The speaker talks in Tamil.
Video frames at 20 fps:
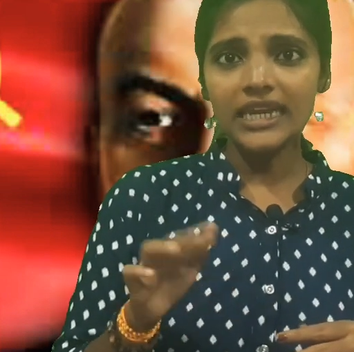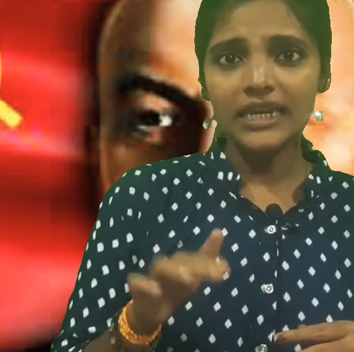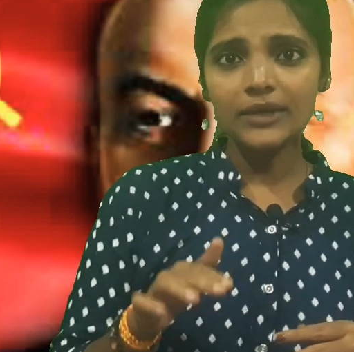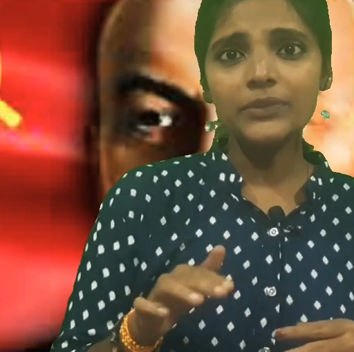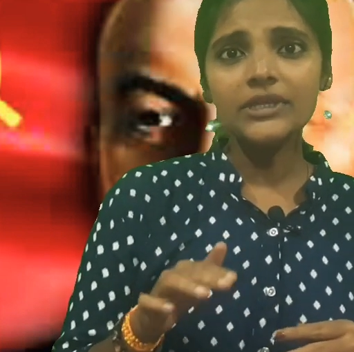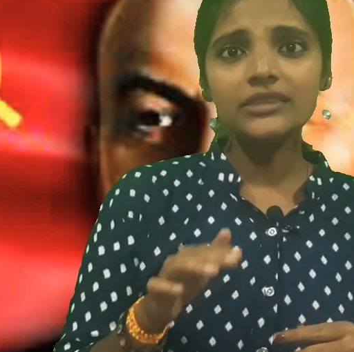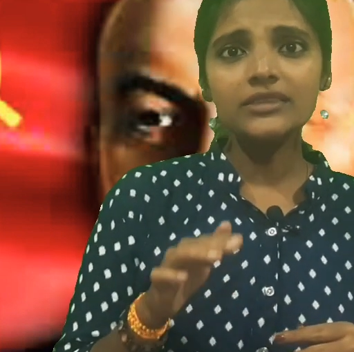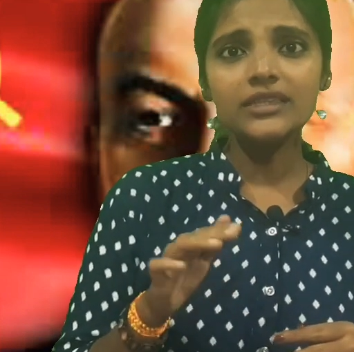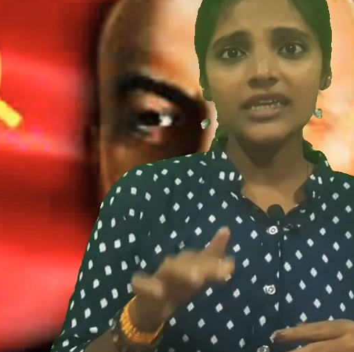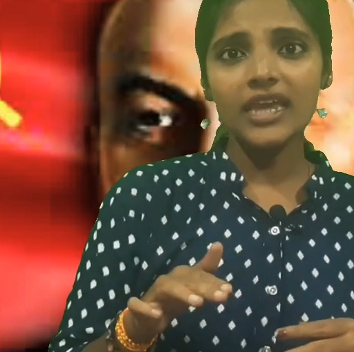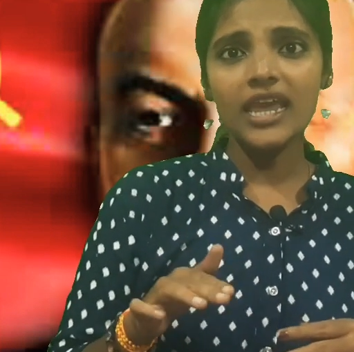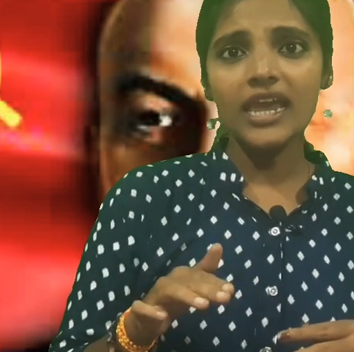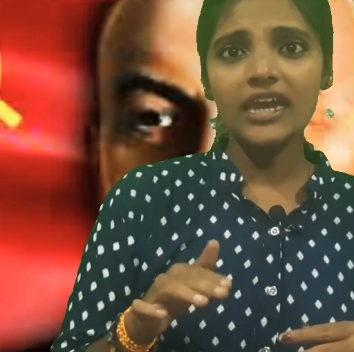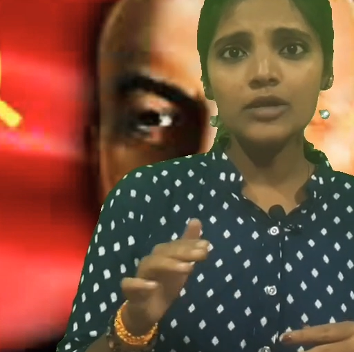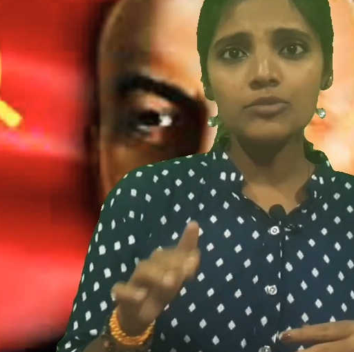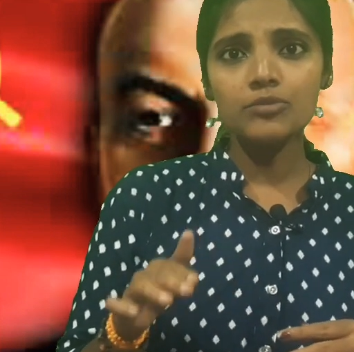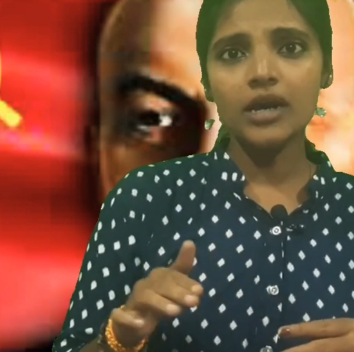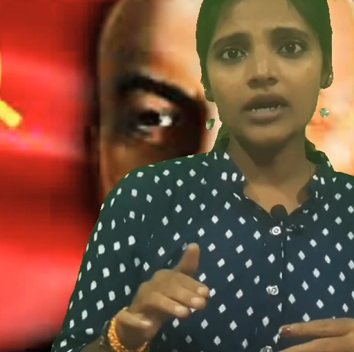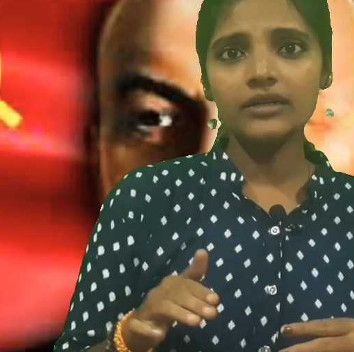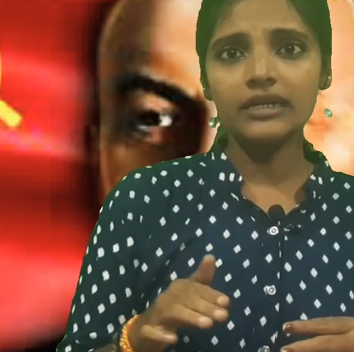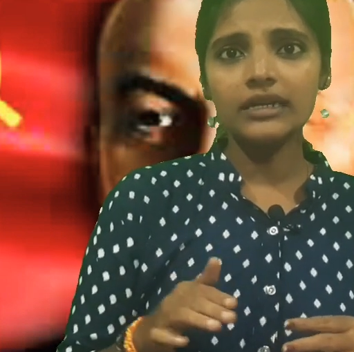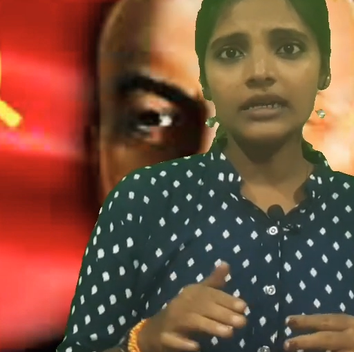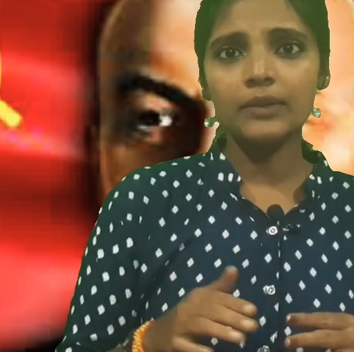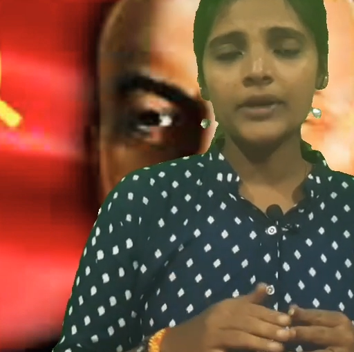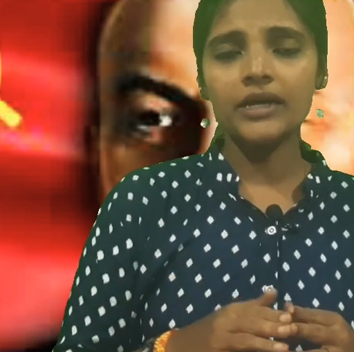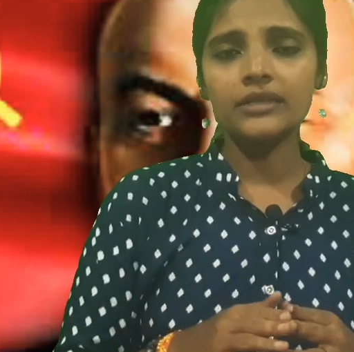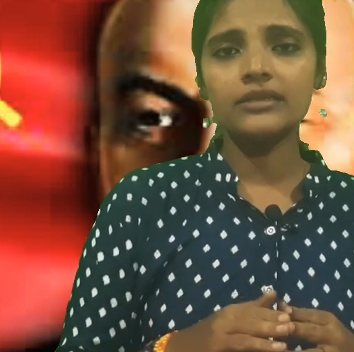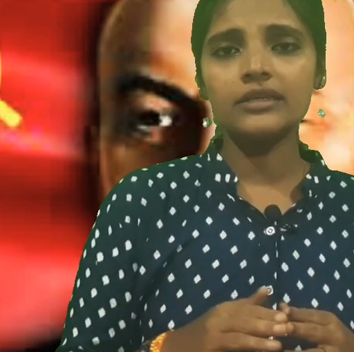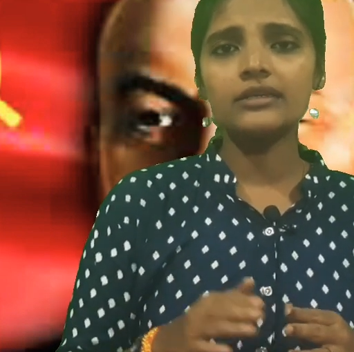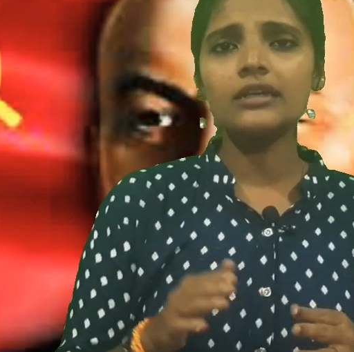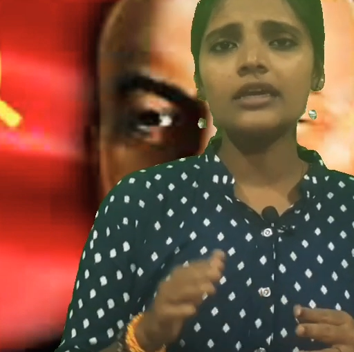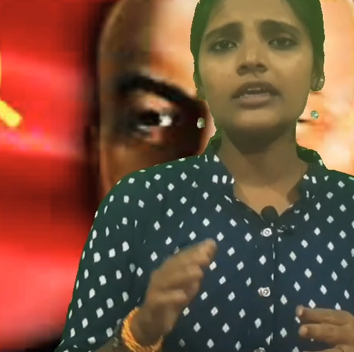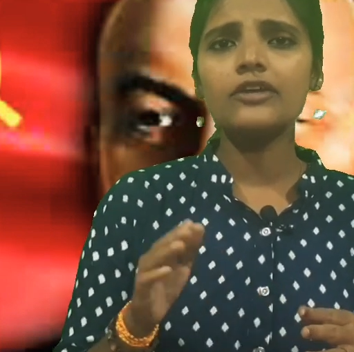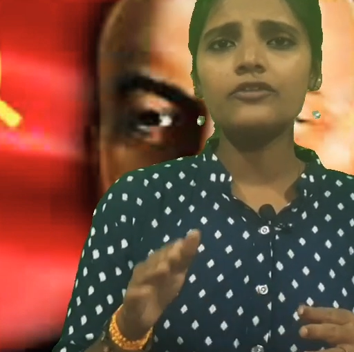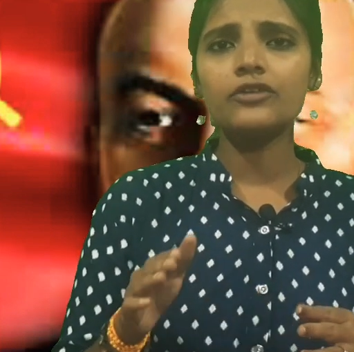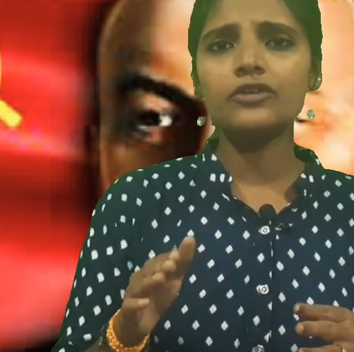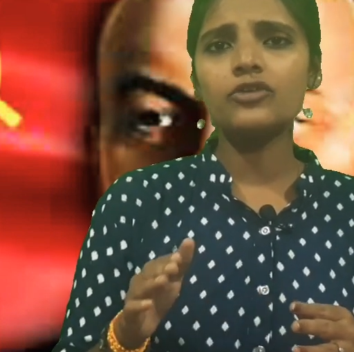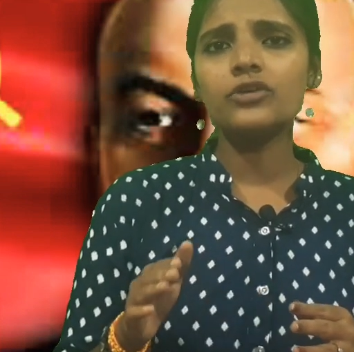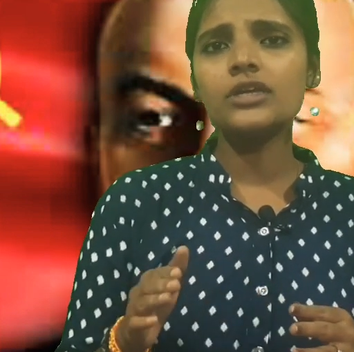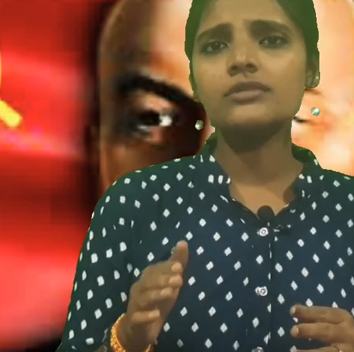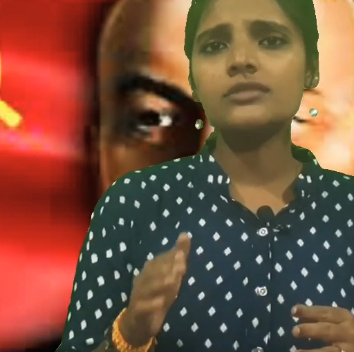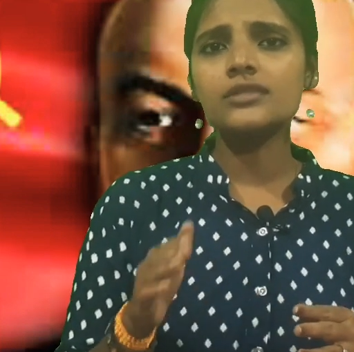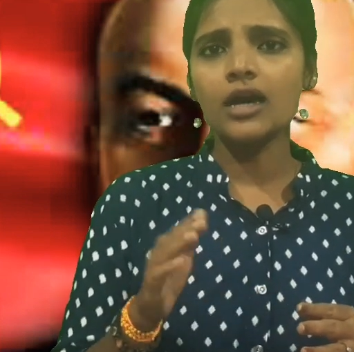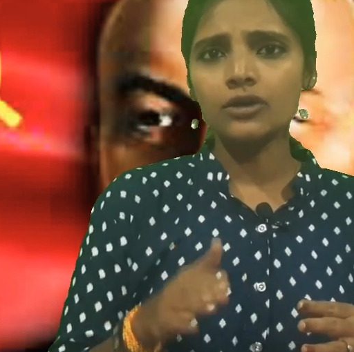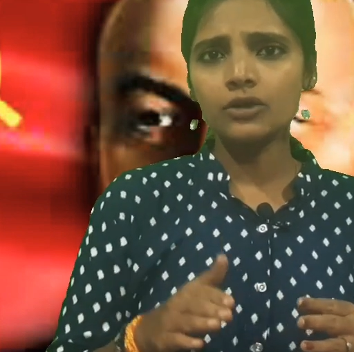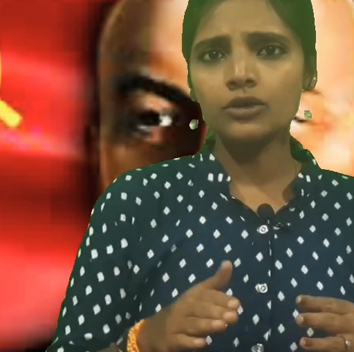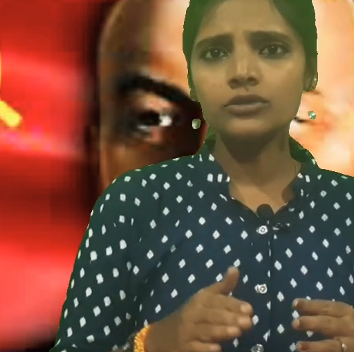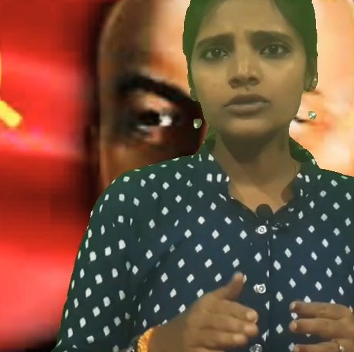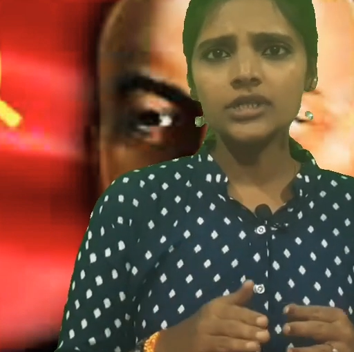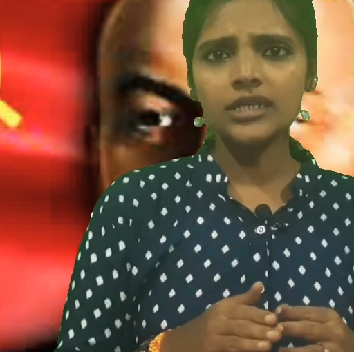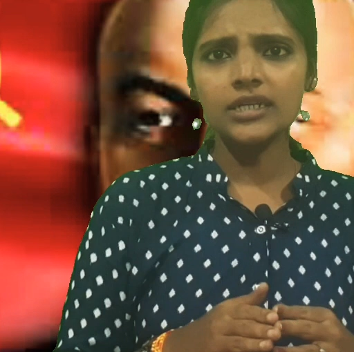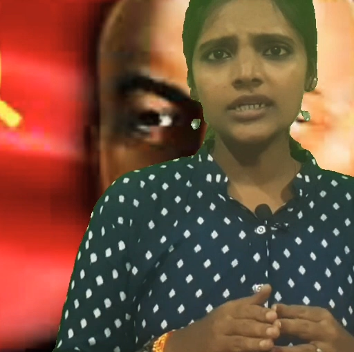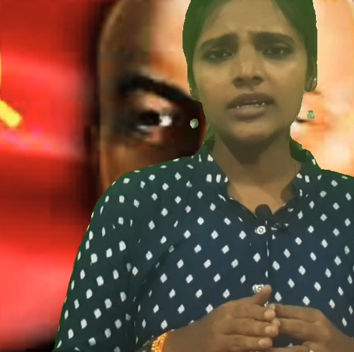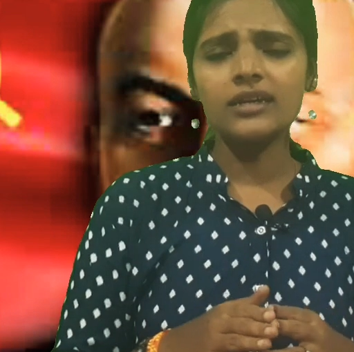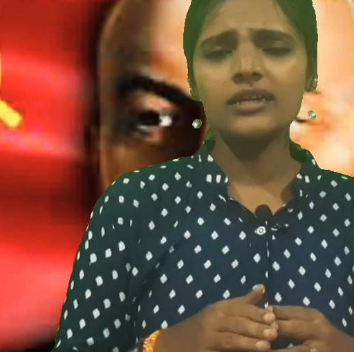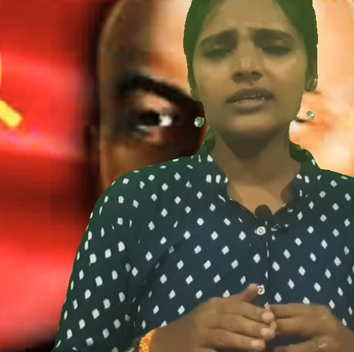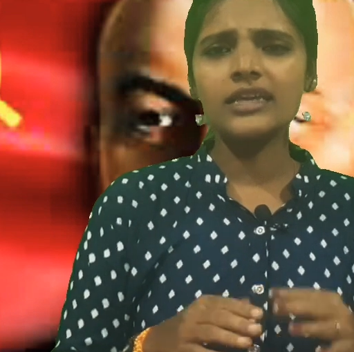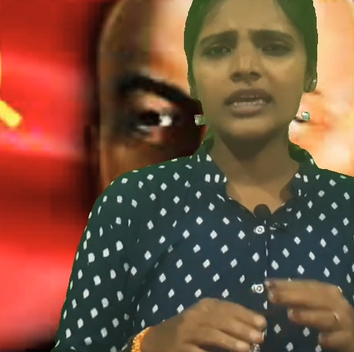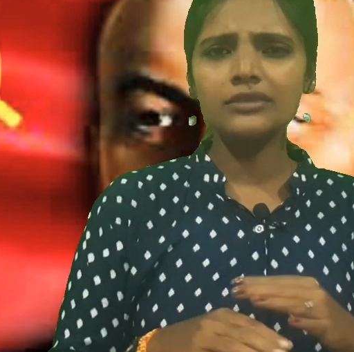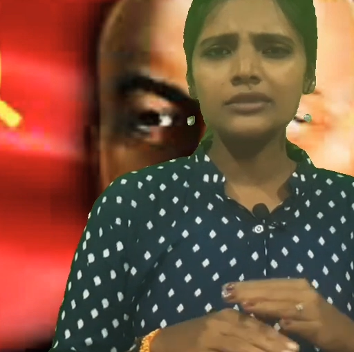எண்பத்தி ஏழாம் ஆண்டுல பாத்தீங்கன்னா இவருடைய சகோதரரை